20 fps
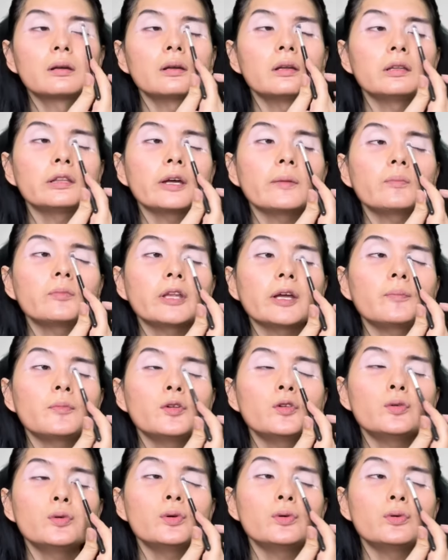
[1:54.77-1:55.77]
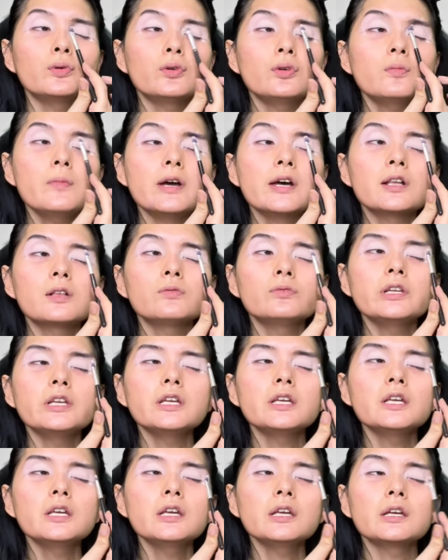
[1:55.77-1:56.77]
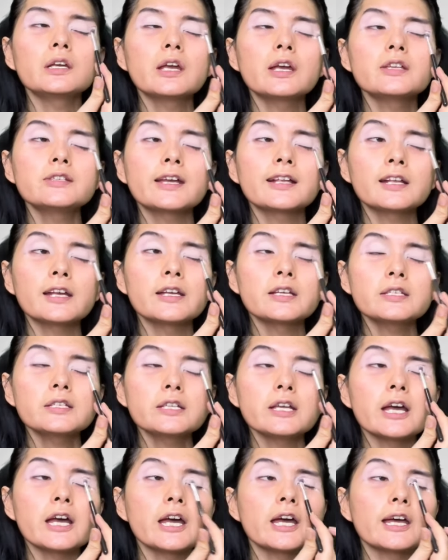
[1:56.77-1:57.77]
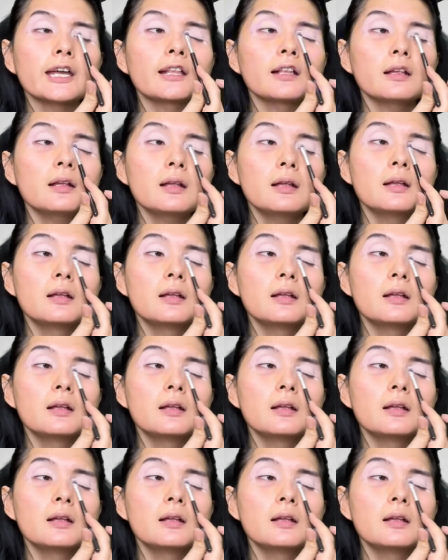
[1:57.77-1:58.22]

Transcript: di tap tap dulu baru digeser geser